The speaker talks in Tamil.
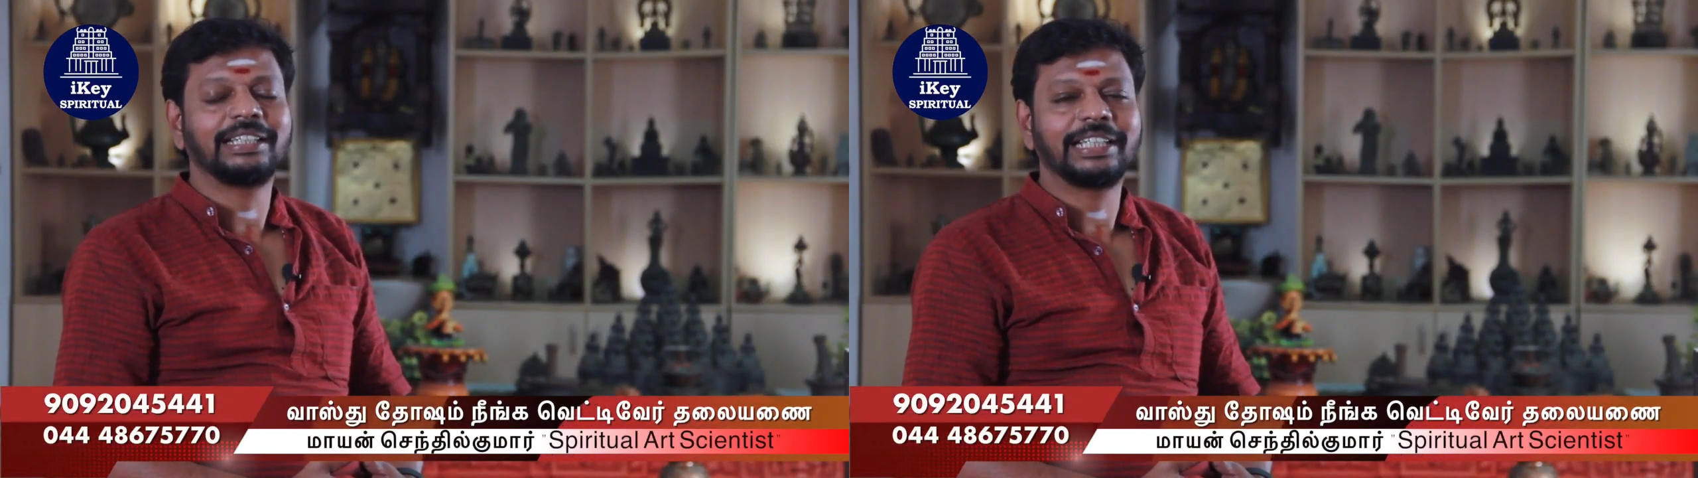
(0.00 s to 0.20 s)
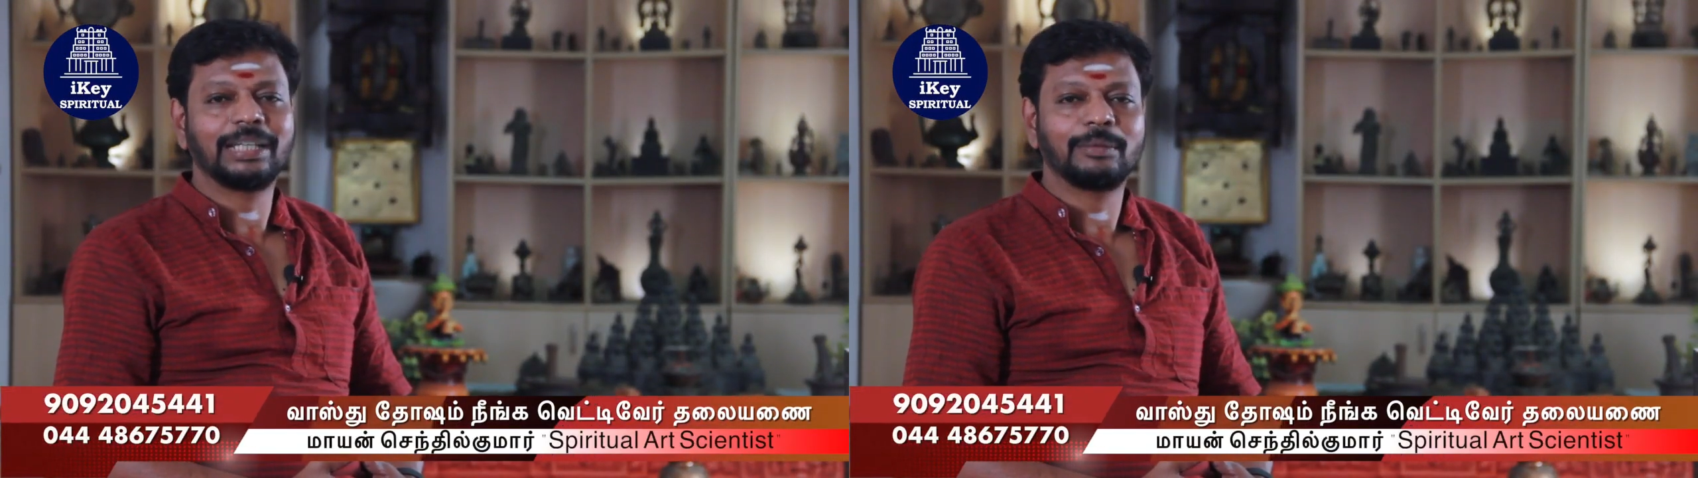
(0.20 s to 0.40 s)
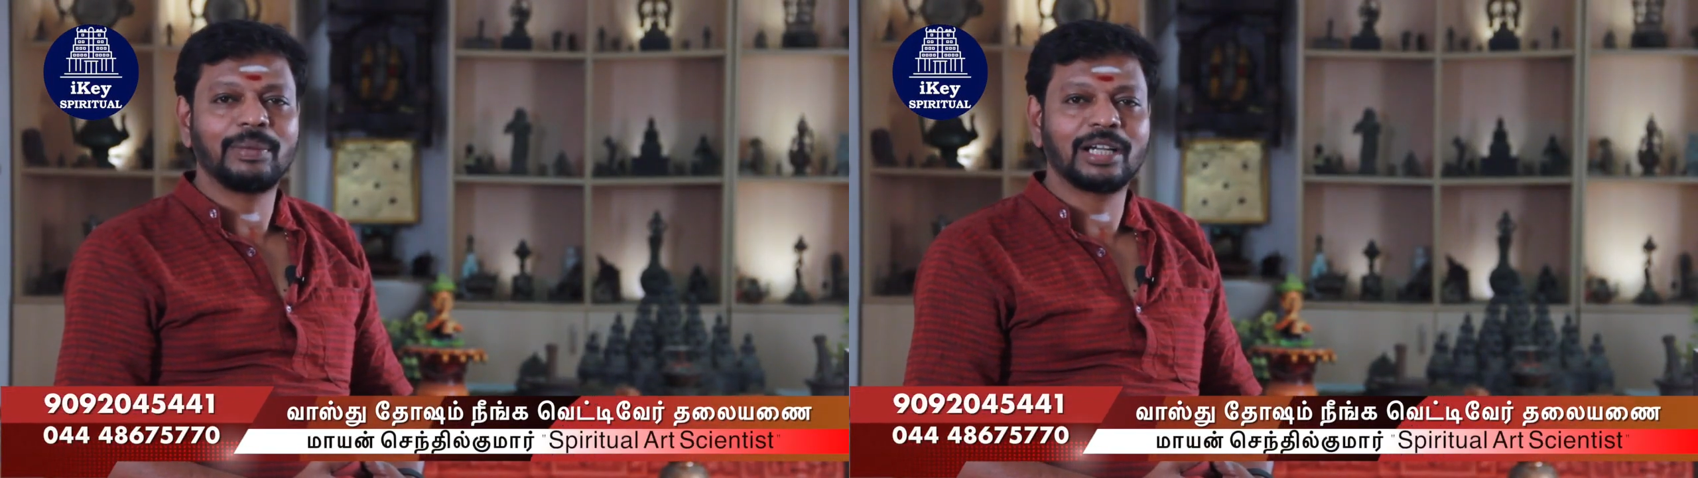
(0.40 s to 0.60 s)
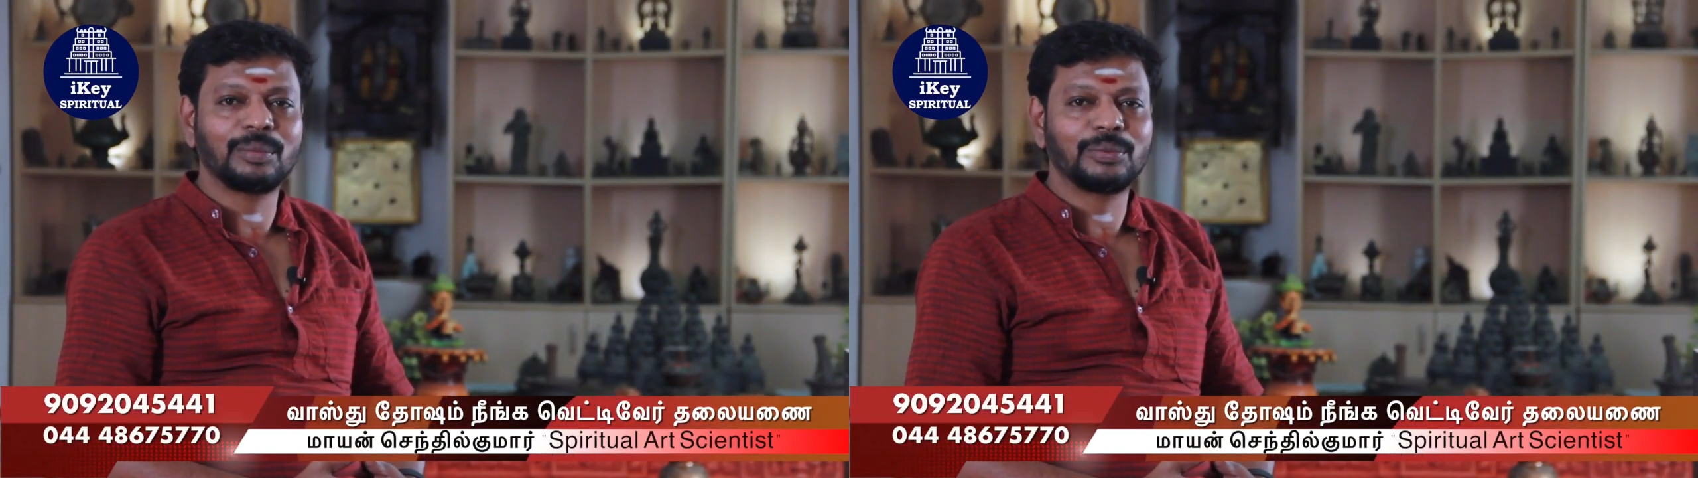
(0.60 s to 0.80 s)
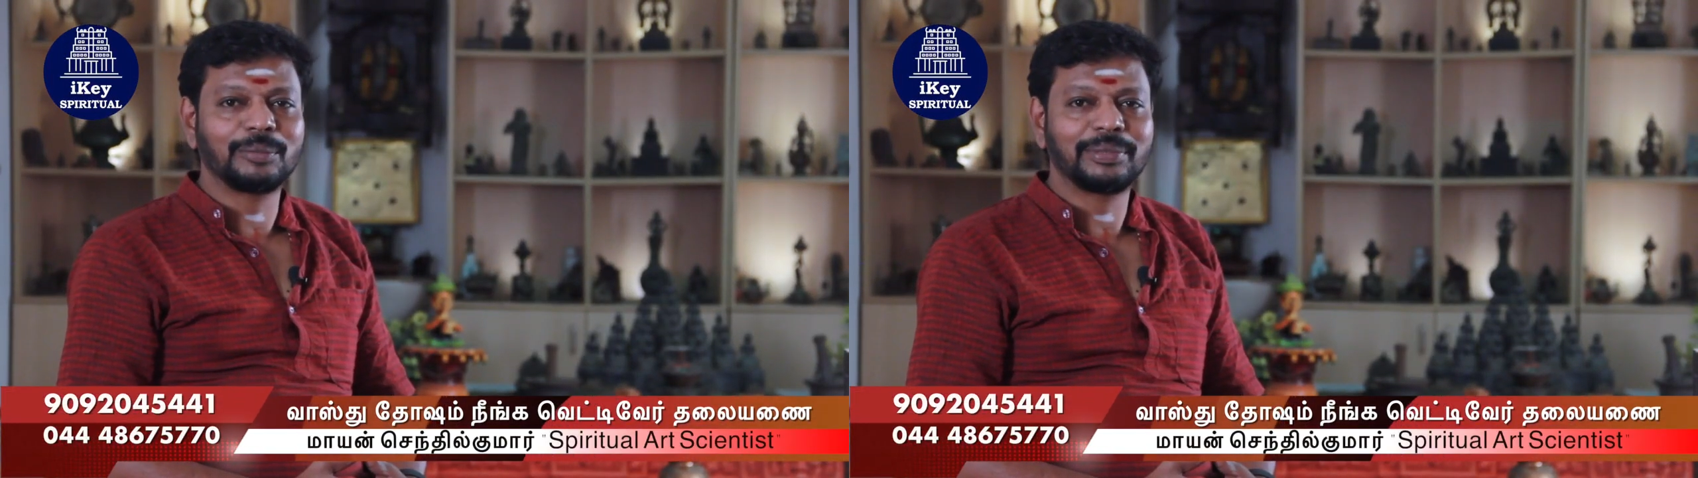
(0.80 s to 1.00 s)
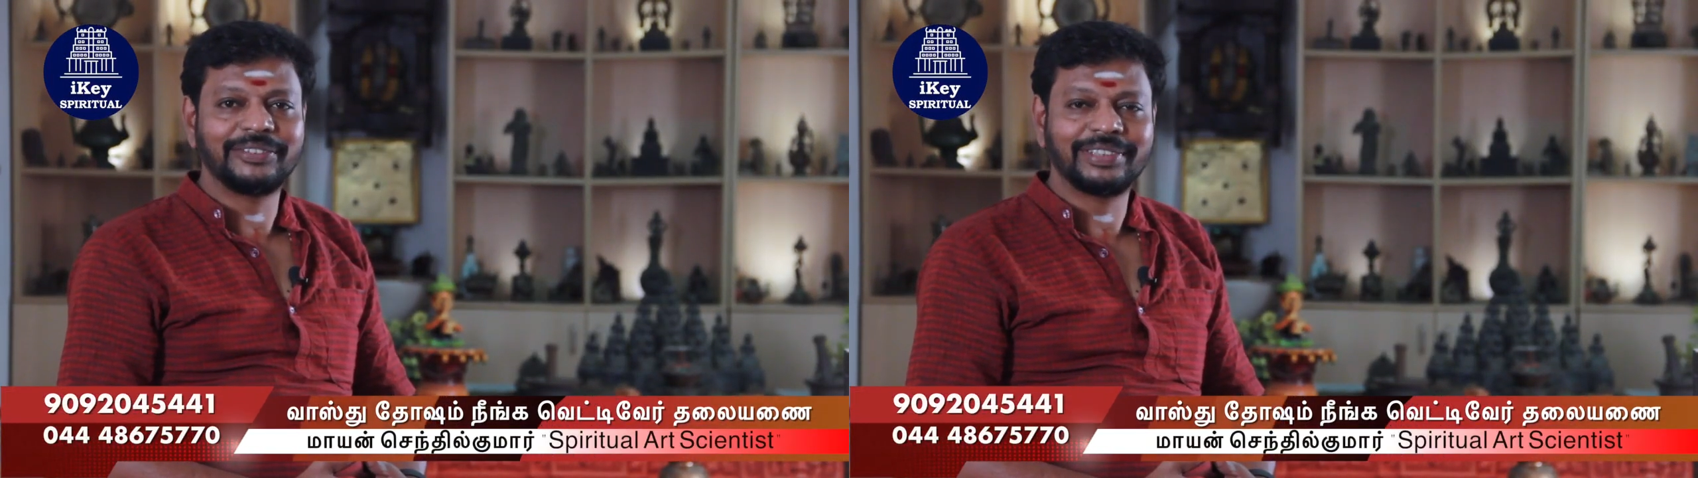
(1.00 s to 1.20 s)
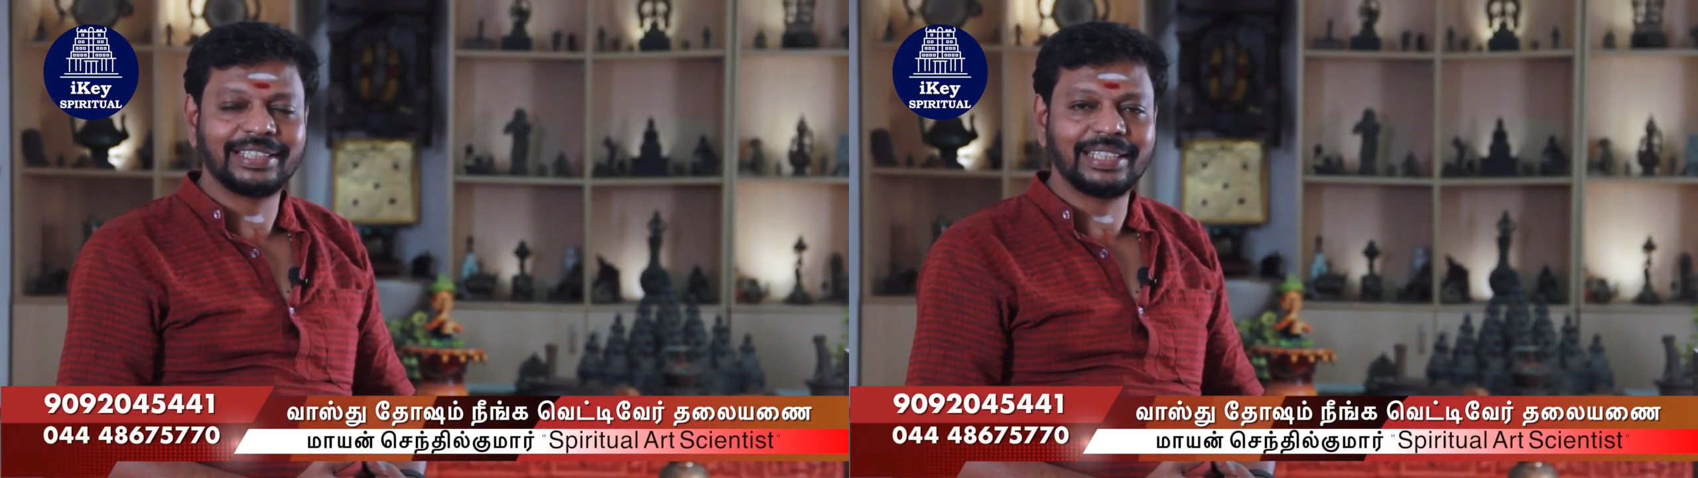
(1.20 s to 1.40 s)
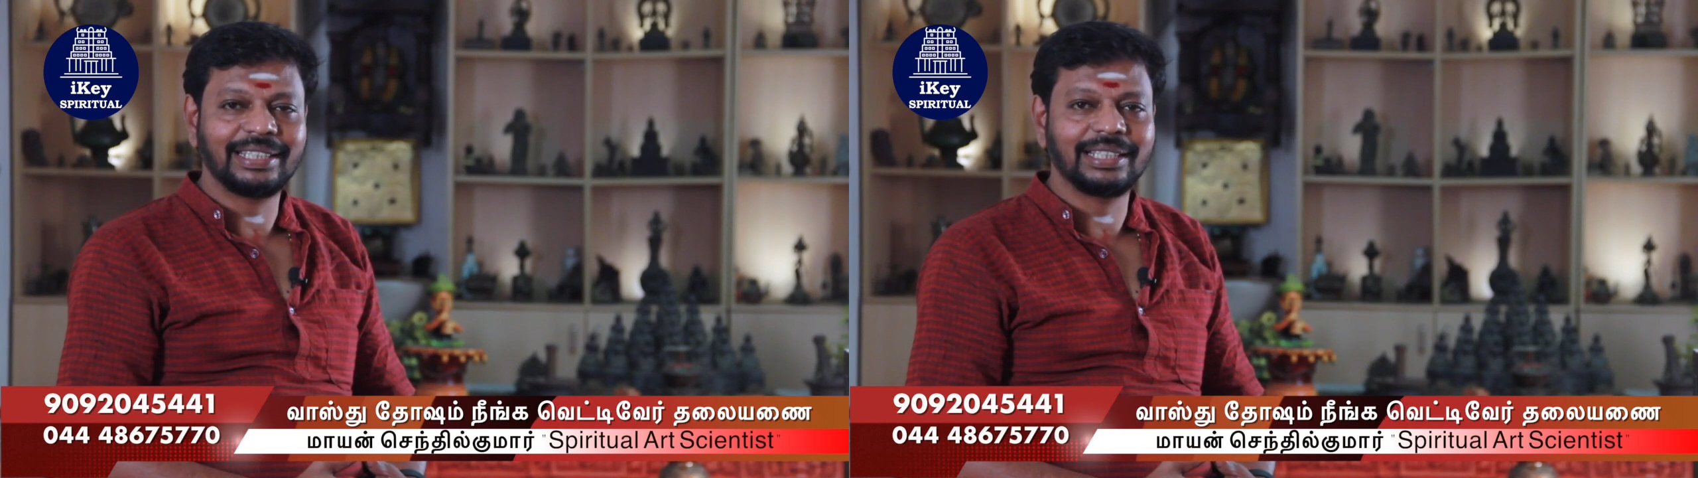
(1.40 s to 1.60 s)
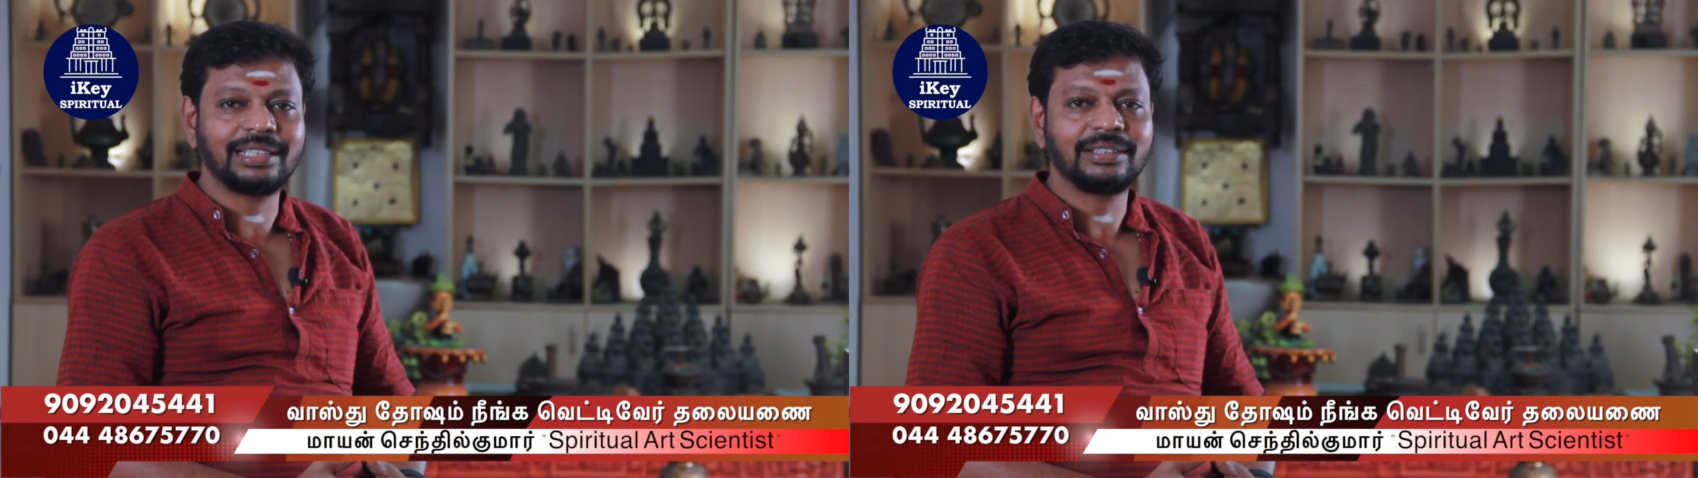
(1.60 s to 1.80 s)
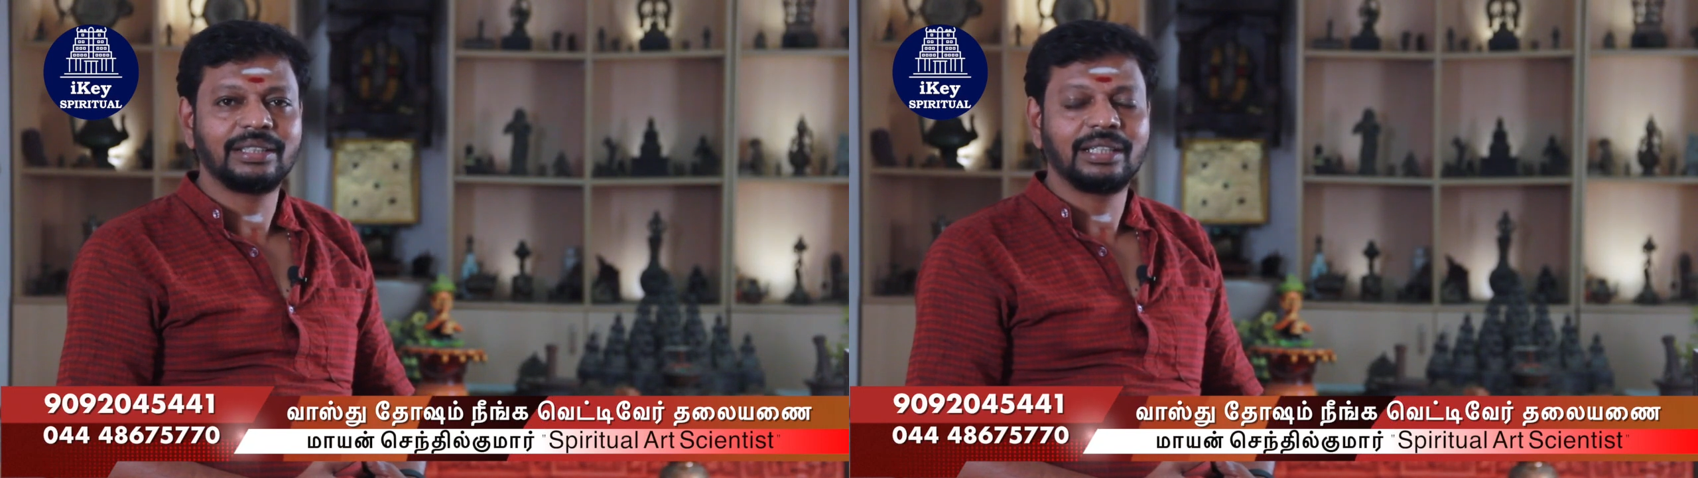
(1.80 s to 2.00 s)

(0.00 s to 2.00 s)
இன்றைக்கி நம்ம பார்க்க போகிற பதிவு என்னென்னு கேட்டிங்கன்னா